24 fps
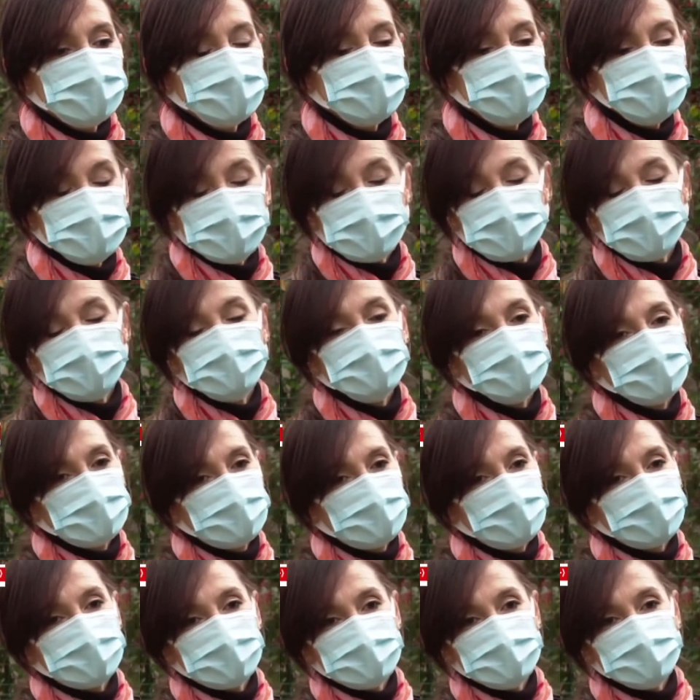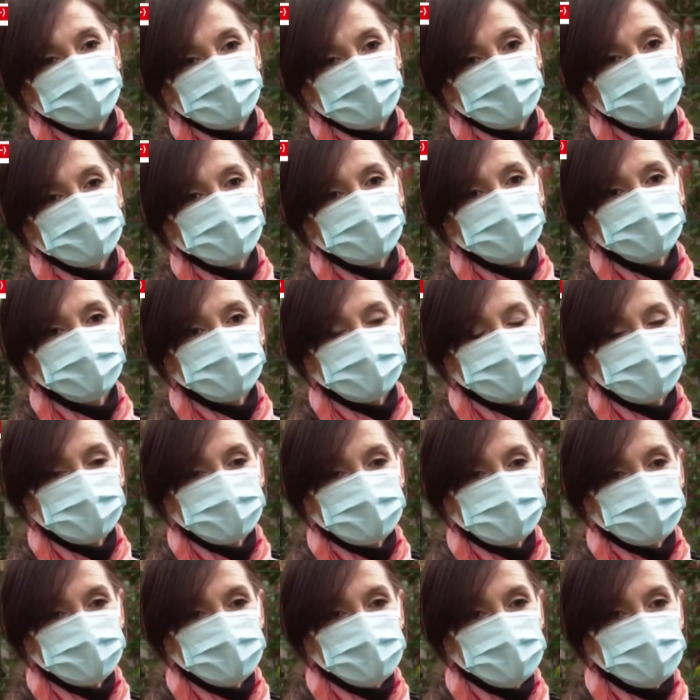Güzel şeyler söyledik
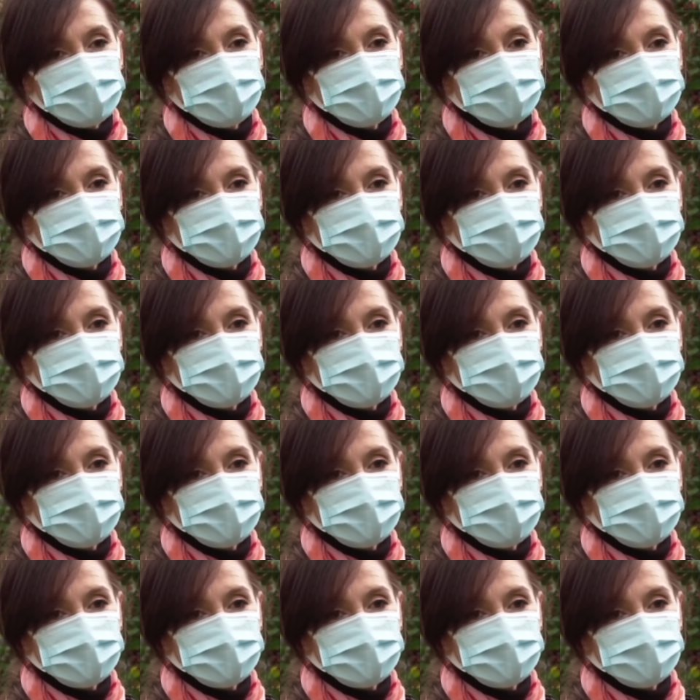birbirimize.